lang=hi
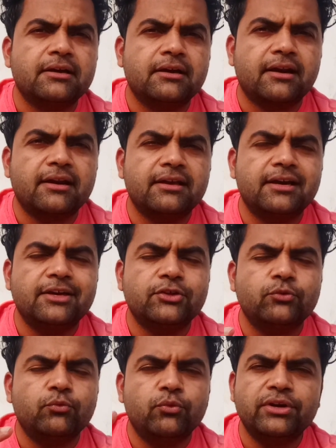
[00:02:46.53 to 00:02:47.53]
करने आए
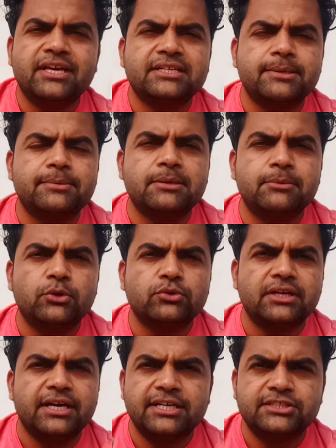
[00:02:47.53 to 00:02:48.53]
वही एक्सेप्टेबल
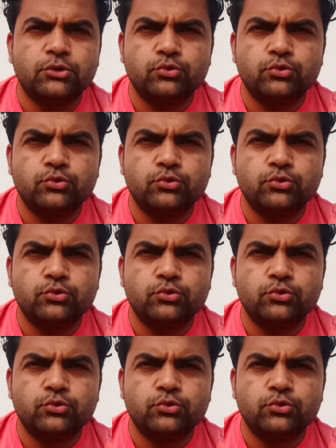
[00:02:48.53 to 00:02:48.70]
होता है ऐसा